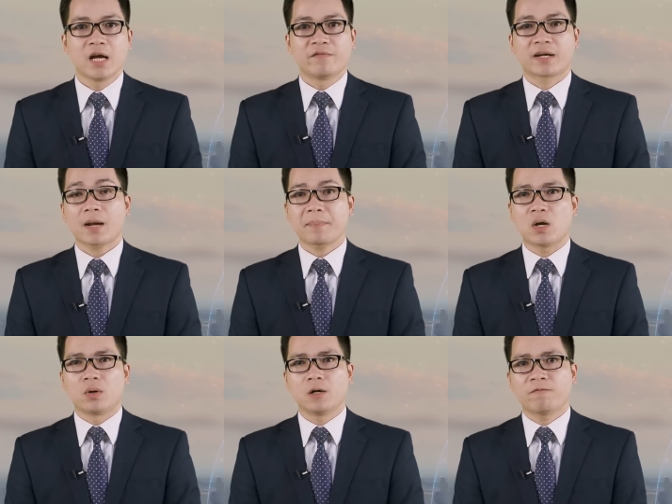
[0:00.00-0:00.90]
với các
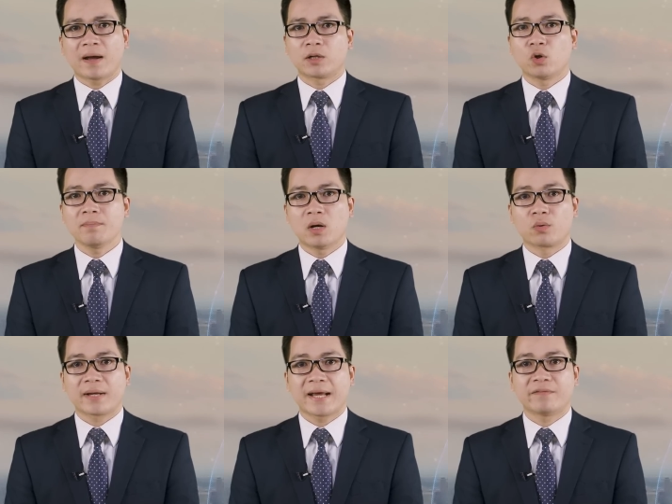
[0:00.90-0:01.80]
biểu ngữ phản đối
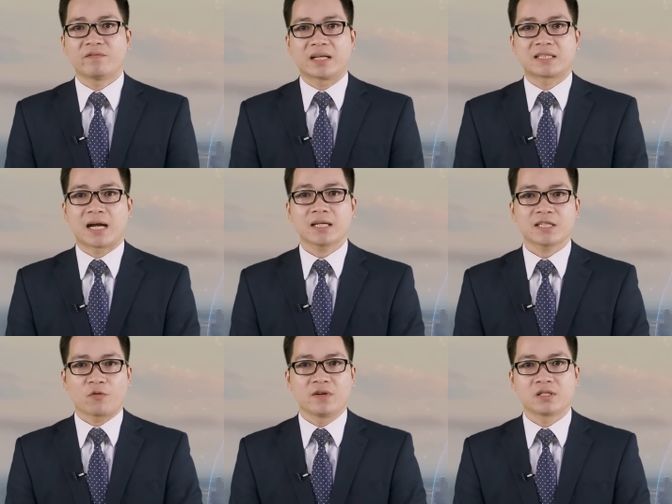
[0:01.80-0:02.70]
màu đen và trắng
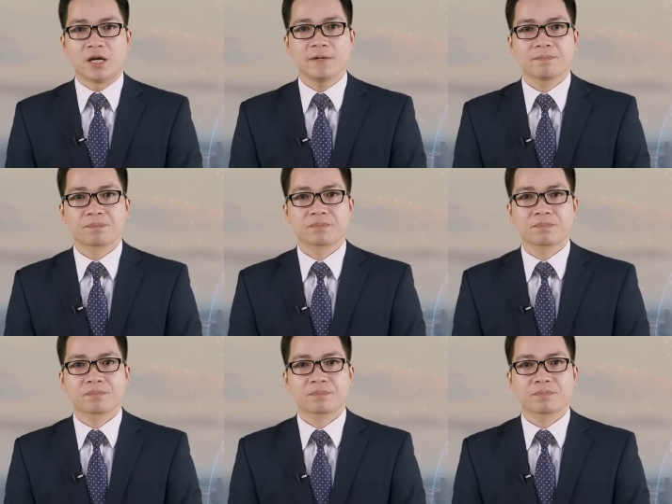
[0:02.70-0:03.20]
treo phía dưới.